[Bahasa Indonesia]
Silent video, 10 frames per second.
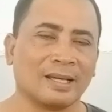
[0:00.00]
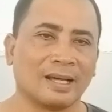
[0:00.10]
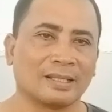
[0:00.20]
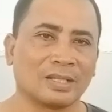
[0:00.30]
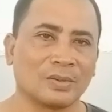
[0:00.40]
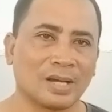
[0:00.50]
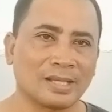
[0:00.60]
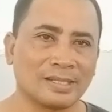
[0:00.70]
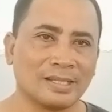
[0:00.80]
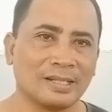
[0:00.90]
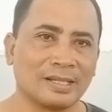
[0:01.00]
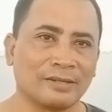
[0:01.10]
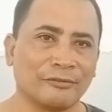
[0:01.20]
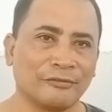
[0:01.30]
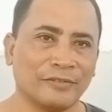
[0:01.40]
atau hasil dari
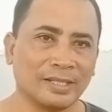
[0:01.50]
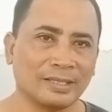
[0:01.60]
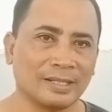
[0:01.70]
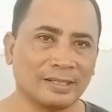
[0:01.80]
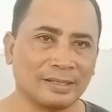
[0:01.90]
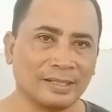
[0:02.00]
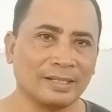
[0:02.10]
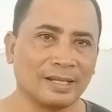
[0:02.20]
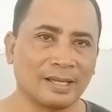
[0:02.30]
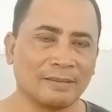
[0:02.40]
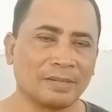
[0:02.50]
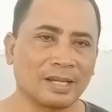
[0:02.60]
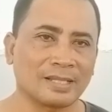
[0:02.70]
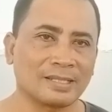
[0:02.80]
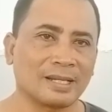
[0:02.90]
filtering inilah
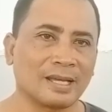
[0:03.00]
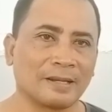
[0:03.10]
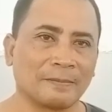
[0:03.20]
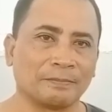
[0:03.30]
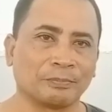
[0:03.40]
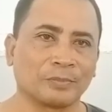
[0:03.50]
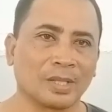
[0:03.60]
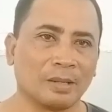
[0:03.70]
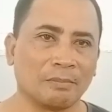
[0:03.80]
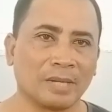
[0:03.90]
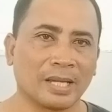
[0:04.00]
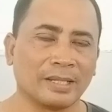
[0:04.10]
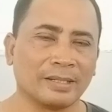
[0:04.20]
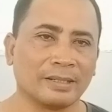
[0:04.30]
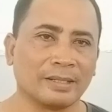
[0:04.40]
menghasilkan
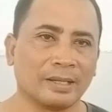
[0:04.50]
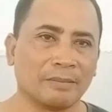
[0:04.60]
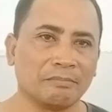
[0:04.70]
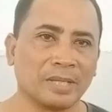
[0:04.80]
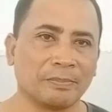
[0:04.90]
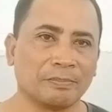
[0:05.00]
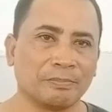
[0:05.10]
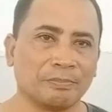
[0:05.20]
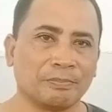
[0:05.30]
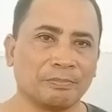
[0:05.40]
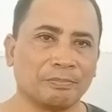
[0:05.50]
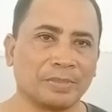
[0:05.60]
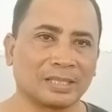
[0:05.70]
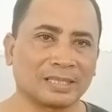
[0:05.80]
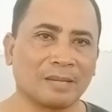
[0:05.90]
mind map
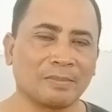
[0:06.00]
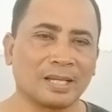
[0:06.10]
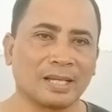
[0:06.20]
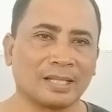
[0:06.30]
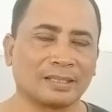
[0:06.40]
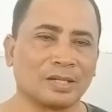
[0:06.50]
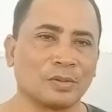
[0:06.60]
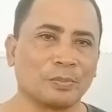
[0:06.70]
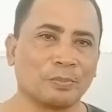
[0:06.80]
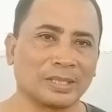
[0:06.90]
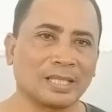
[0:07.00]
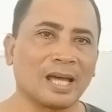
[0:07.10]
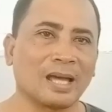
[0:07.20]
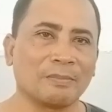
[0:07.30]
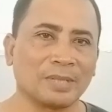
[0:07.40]
pertama atau
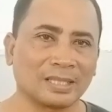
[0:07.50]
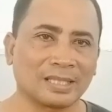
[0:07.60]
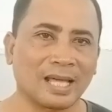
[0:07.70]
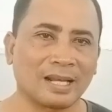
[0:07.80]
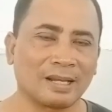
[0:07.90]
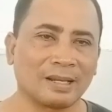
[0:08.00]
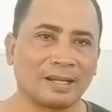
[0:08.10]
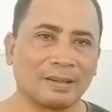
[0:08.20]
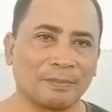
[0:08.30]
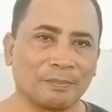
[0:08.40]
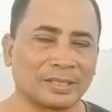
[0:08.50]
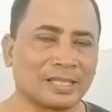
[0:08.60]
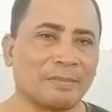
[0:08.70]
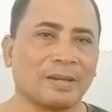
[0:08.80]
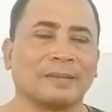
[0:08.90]
peta mental pertama.